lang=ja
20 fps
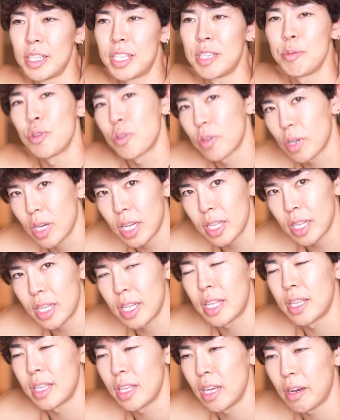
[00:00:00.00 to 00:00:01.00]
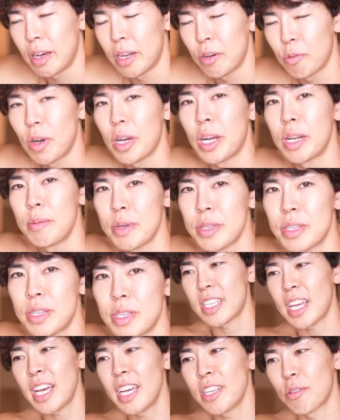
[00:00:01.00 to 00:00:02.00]
自分の体なんであの分かりま
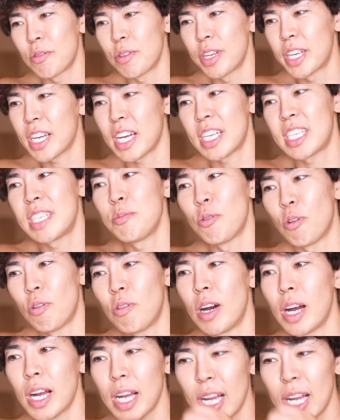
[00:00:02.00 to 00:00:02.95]
すサイドの皮下脂肪は